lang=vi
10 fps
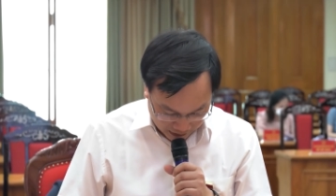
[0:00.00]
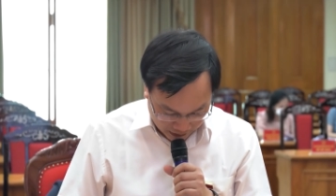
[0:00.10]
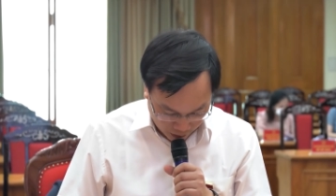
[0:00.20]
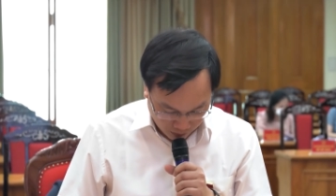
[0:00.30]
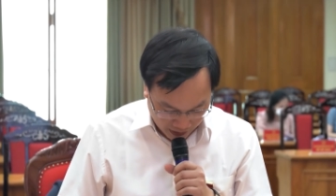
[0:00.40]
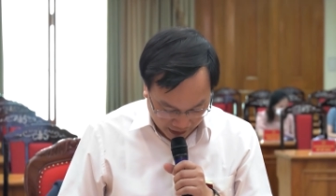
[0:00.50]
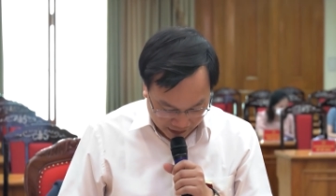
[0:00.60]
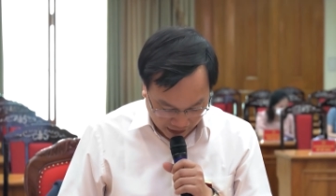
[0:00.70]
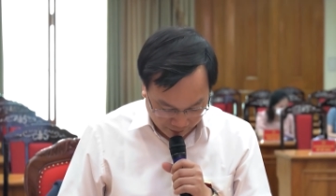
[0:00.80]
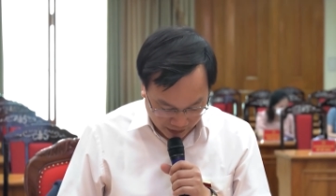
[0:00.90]
ờ, công
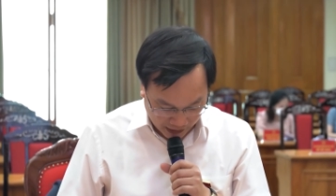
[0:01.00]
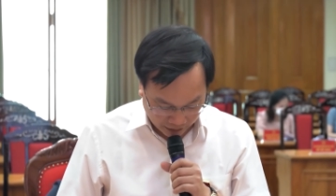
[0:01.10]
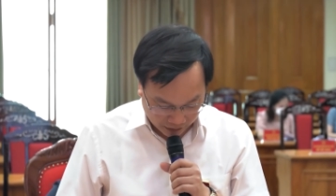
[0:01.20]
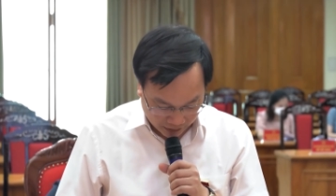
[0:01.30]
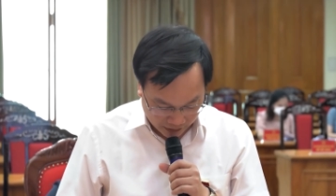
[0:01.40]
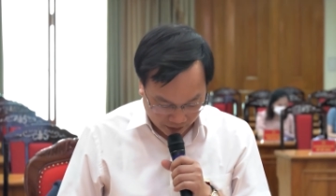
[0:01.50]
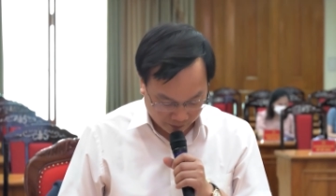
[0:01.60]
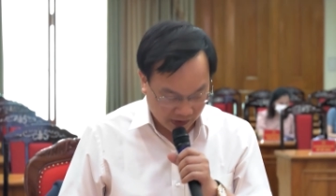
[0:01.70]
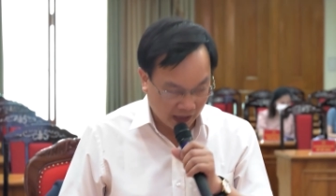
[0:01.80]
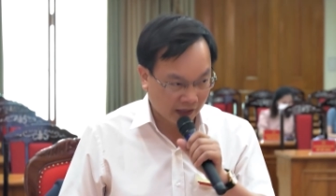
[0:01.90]
khai giám sát
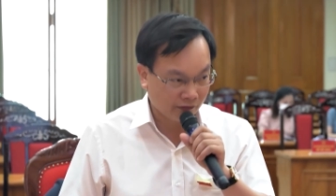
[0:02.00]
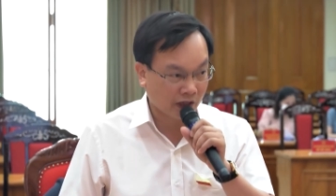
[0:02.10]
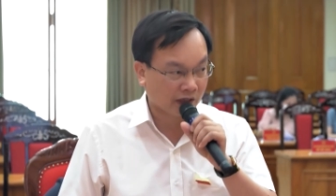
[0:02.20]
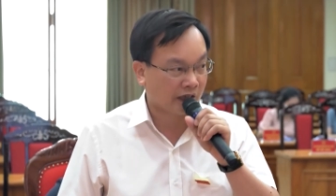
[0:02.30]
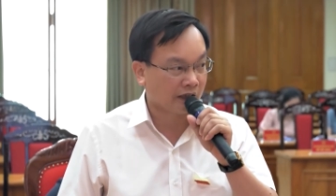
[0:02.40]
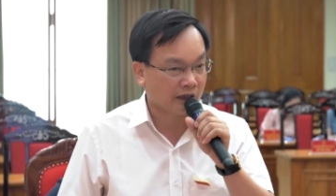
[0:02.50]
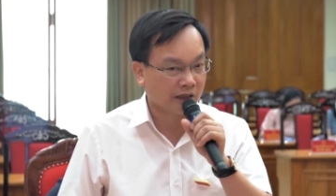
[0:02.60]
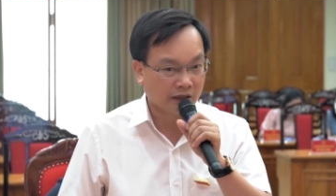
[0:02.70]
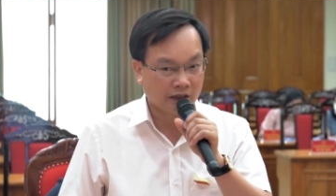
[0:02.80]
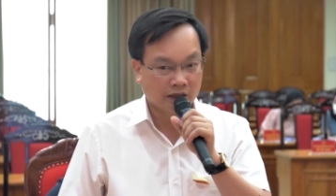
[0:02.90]
kiểm tra cái việc này thì
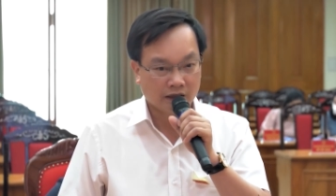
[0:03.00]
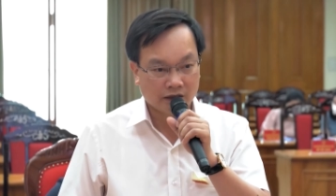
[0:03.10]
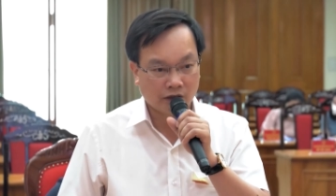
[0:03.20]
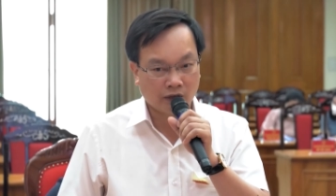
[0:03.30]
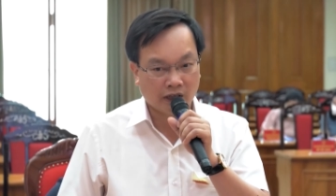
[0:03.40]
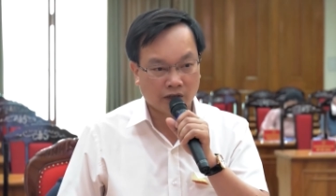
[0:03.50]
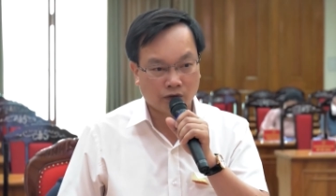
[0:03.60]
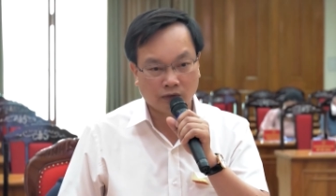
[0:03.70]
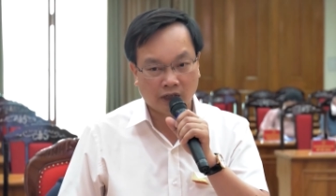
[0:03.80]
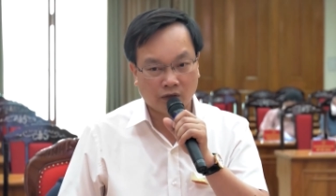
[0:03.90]
sau này của
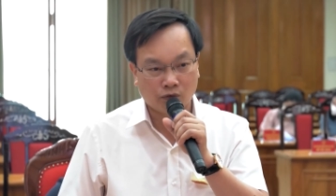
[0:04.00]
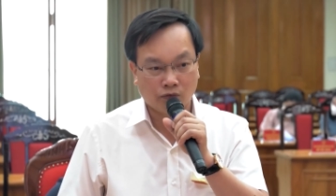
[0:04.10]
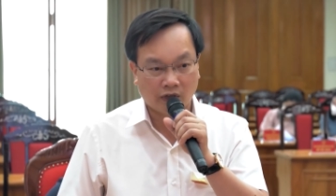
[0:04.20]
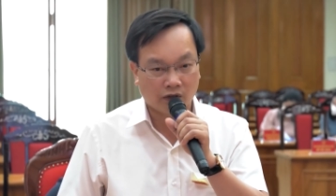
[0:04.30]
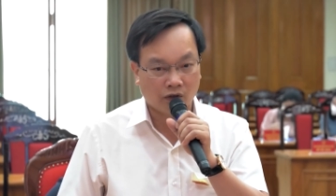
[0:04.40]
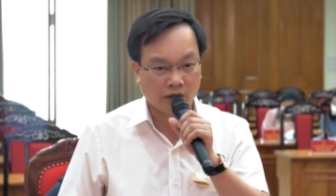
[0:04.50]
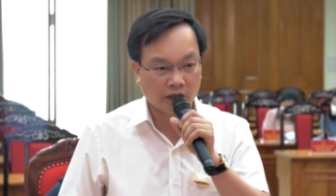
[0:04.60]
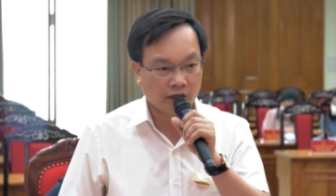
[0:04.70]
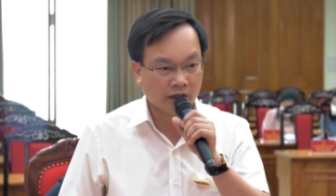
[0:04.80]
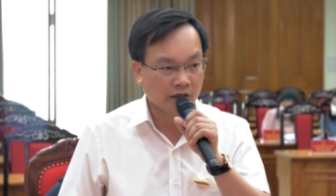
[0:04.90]
chúng ta cũng phải có
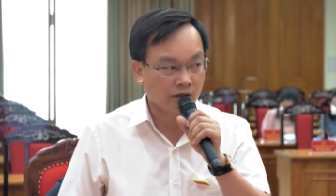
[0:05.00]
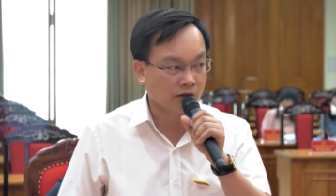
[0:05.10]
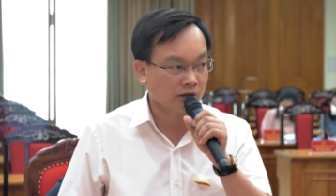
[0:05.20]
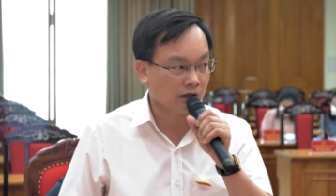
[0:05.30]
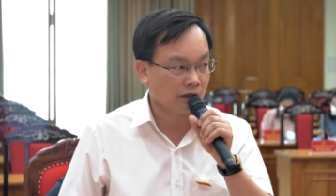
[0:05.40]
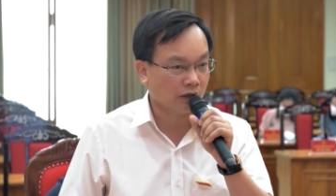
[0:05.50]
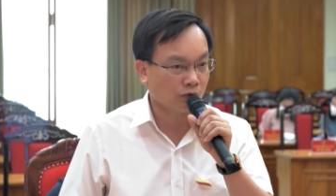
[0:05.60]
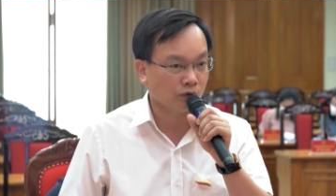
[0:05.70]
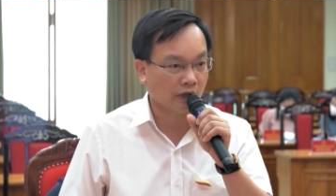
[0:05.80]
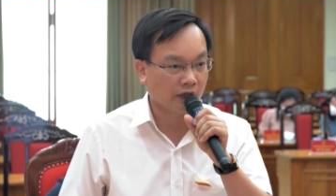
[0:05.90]
cái, cái hướng dẫn rất là
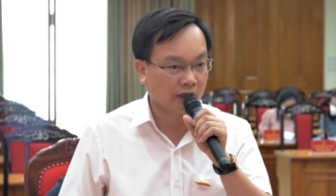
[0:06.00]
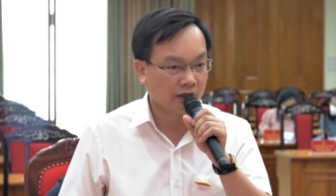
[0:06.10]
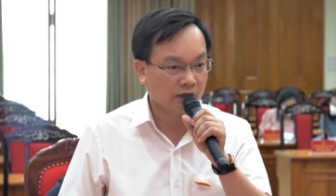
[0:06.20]
cụ thể